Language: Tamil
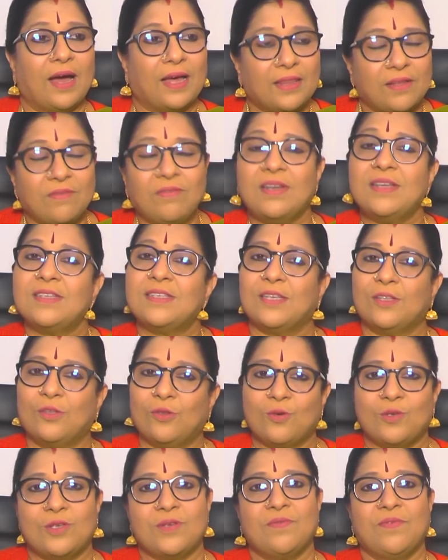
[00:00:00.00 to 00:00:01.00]
அதை விட
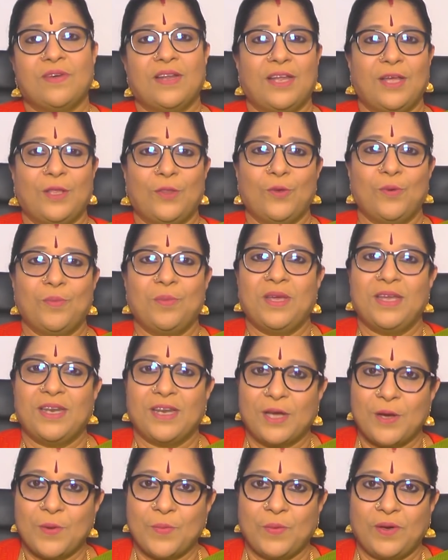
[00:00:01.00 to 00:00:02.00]
சந்தோஷம் வேறு எதுவுமே
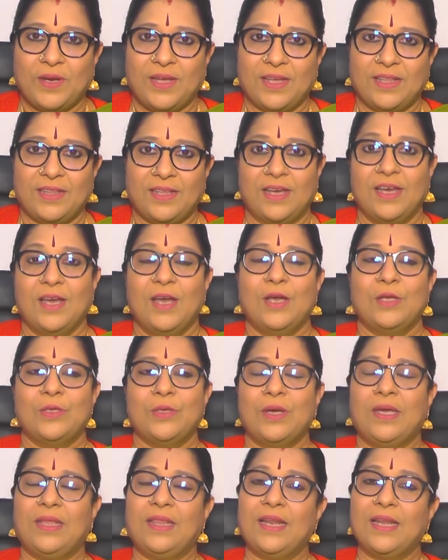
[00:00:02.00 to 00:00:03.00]
இருக்க முடியாது
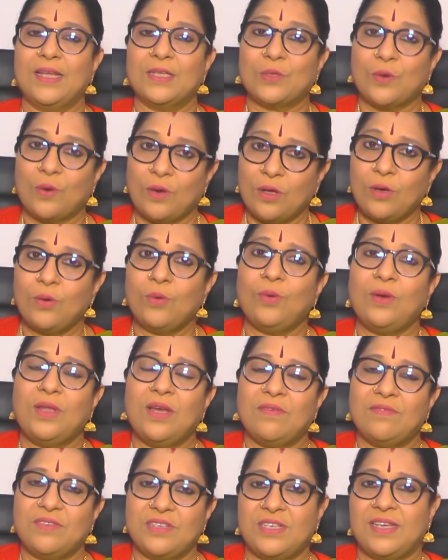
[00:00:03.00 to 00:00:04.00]
ஸோ இதில்
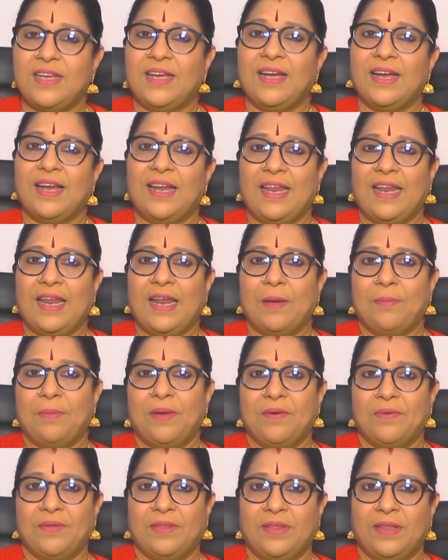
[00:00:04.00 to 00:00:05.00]
சொல்லக்கூடிய விஷயங்கள்
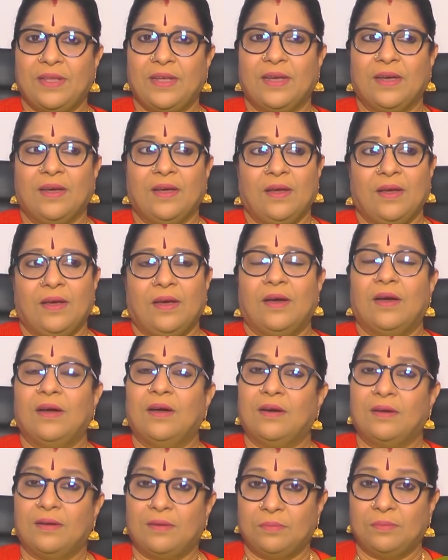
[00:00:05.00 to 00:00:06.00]
எல்லாமே வந்து
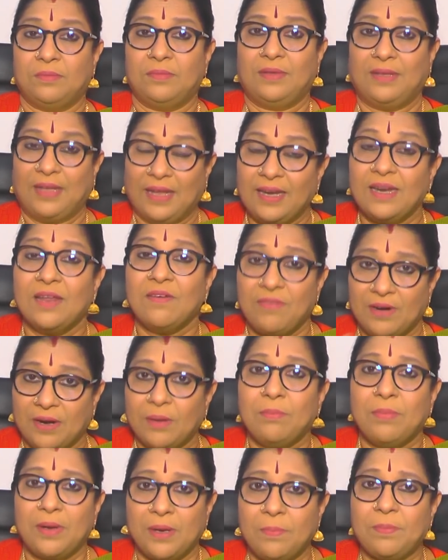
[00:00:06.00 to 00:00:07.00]
என்ன
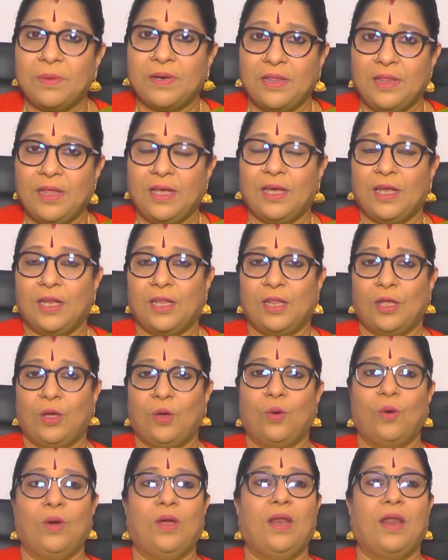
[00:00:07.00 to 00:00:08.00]

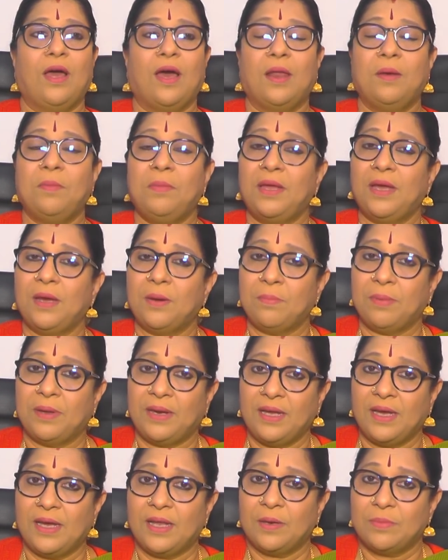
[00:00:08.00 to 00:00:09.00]
விளம்பரப்படுத்திக்கிறதுக்கோ இல்லை ஆன்மீகம்
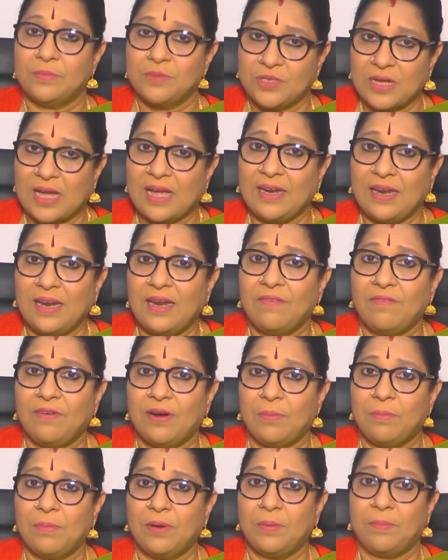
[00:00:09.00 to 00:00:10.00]
பரிகாரம் சேனலை
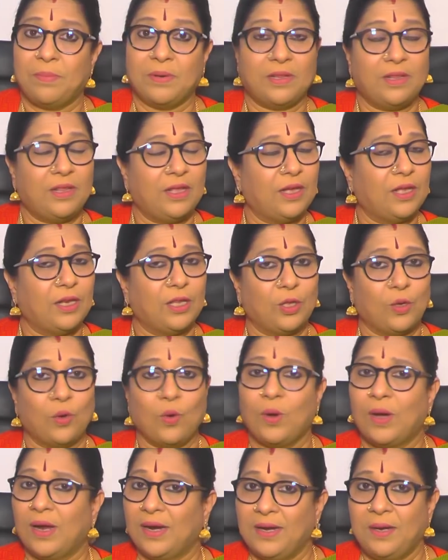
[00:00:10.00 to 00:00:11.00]

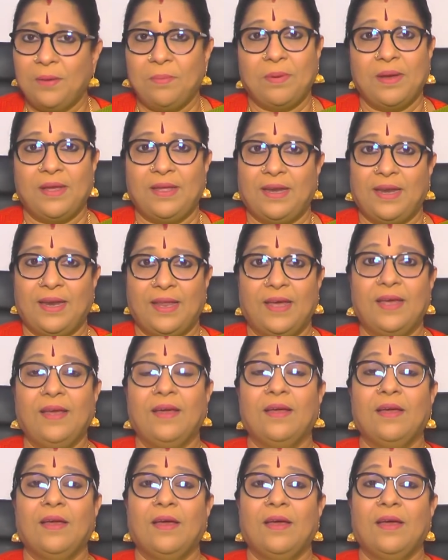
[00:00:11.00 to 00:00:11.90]
விளம்பரப்படுத்திக்கிறதுக்கோ கண்டிப்பாக இல்லை